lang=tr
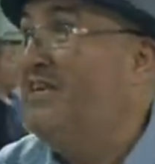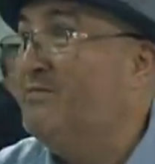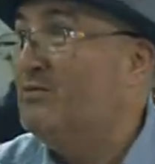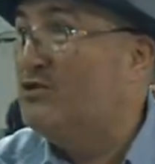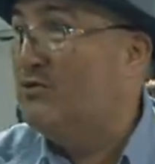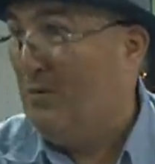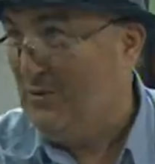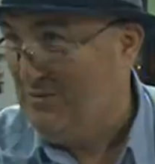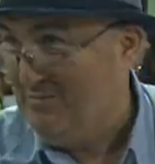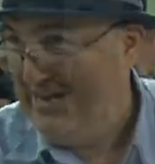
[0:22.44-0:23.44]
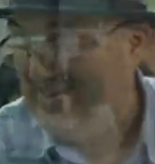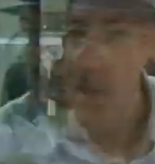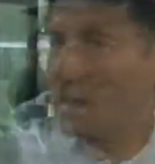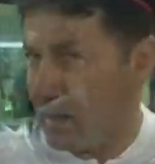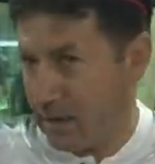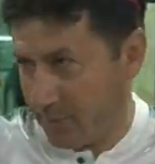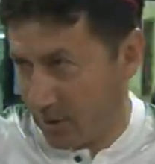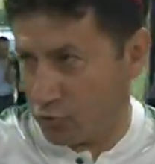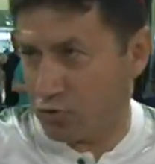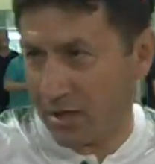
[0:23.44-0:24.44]
ben ilk Bursa sporluyum ben.
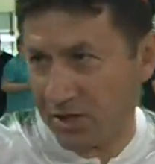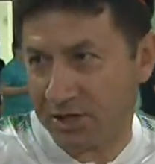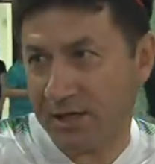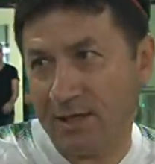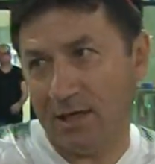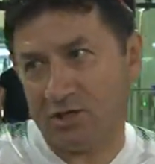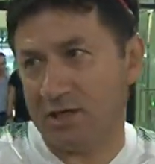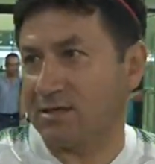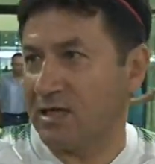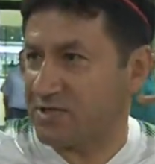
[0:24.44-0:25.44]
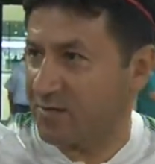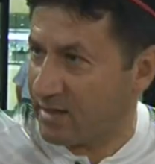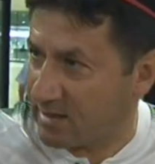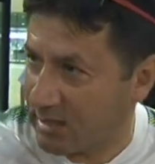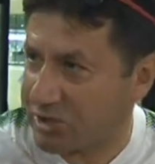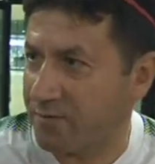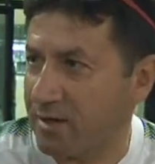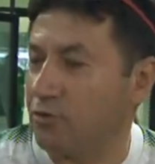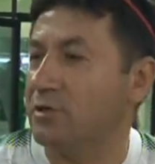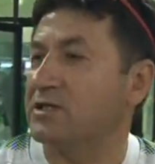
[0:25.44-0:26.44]
Galibiyet güzel şey ancak transfere ihtiyaç
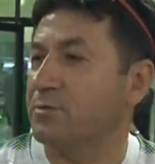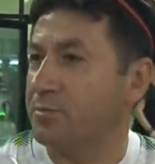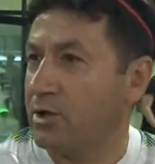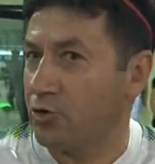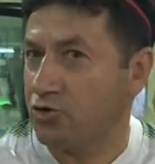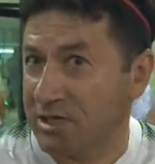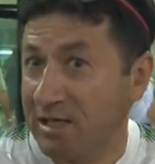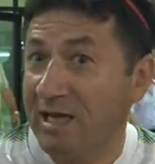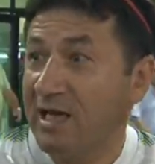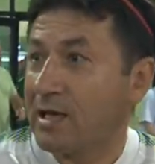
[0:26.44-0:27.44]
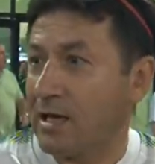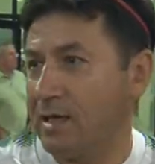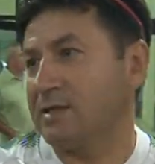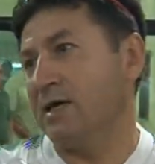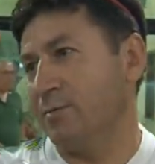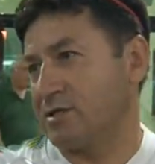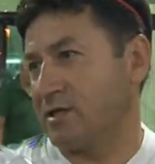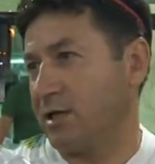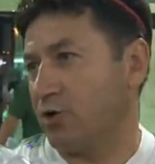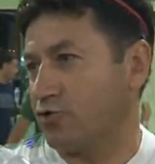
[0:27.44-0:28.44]
var. Yönetimin bir an önce kanat
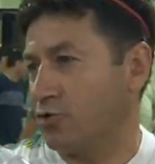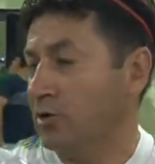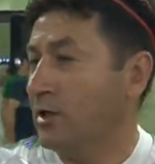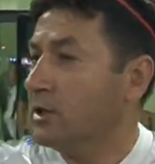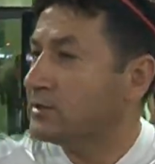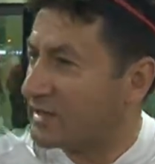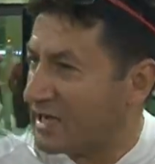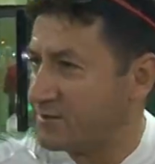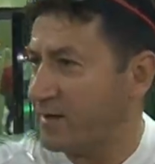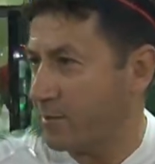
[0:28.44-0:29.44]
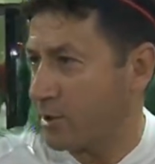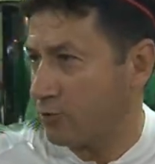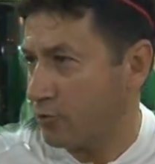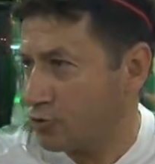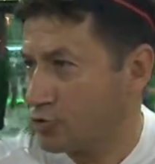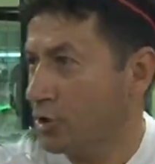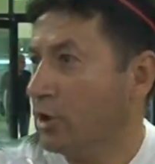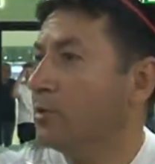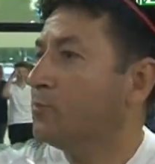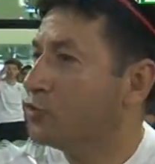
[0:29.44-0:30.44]
alması gerekiyor. Transfer bekliyoruz.
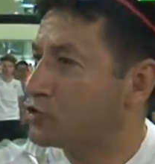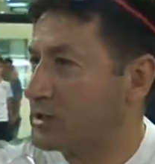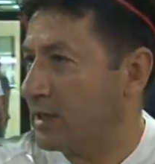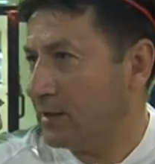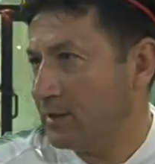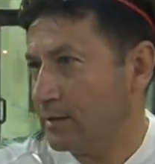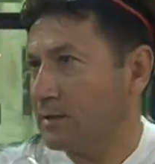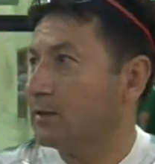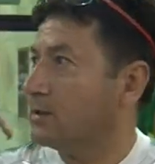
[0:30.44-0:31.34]
Bursa e,